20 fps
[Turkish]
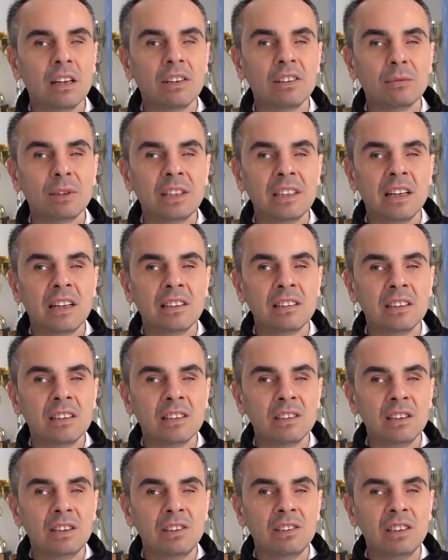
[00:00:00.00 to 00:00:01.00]
Acaba dersi
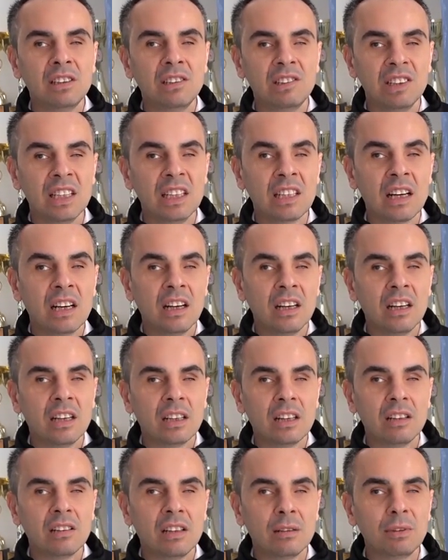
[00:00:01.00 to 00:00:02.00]
nasıl işleyecek,
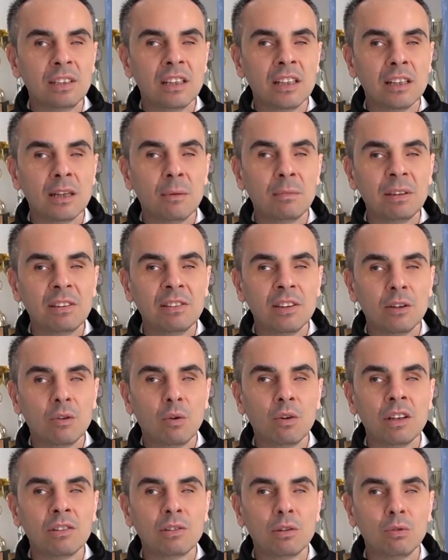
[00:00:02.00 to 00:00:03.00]
kitabını
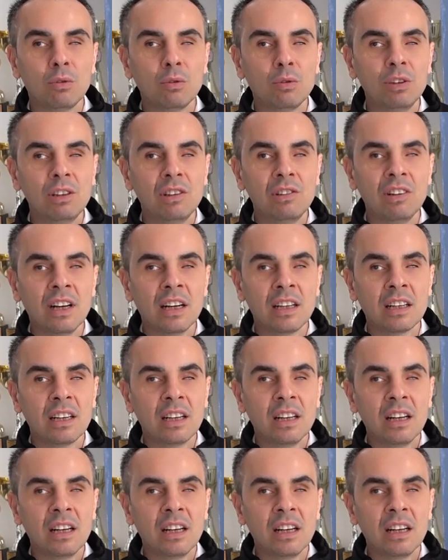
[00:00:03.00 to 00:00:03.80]
yapacak, nasıl okuyacak?